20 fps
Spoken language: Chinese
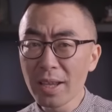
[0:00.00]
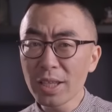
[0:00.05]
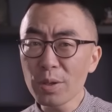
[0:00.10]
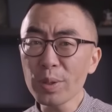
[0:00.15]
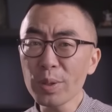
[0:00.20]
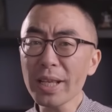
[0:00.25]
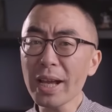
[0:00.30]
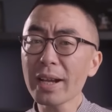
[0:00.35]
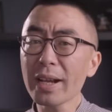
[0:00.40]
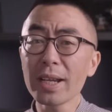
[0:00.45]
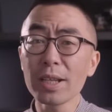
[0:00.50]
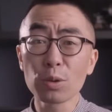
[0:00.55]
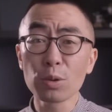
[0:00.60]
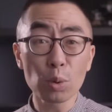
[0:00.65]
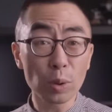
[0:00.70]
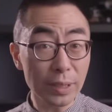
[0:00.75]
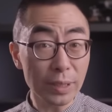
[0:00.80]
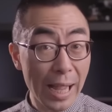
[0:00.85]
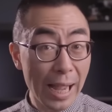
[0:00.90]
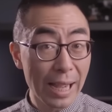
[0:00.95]
因为它可以
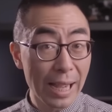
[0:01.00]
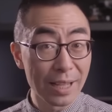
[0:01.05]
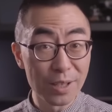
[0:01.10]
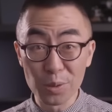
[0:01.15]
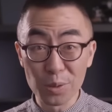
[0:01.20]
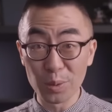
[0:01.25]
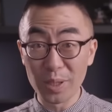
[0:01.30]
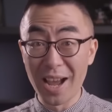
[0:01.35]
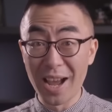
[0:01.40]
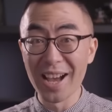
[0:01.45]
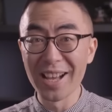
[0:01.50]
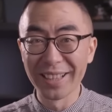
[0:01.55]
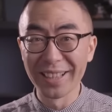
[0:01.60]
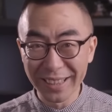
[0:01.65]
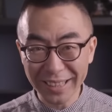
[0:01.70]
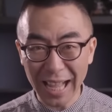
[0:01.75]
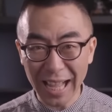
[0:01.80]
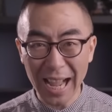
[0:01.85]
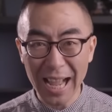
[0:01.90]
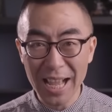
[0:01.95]
做大。 做得
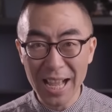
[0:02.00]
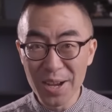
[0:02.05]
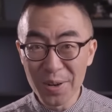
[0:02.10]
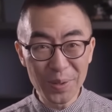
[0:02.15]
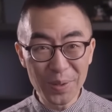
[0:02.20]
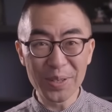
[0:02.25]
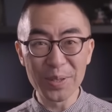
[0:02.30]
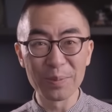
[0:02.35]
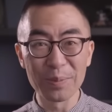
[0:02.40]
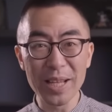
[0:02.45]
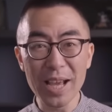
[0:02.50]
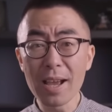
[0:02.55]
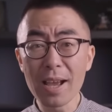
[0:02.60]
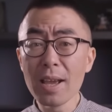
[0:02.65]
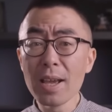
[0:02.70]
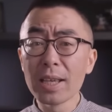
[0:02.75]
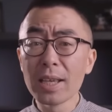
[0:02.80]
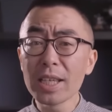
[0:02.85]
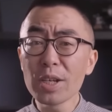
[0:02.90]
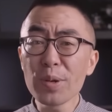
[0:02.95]
很大，为什么呢？
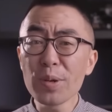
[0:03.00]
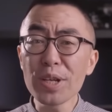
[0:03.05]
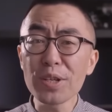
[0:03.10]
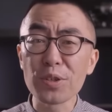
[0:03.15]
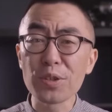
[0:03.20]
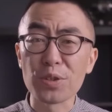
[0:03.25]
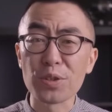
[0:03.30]
因为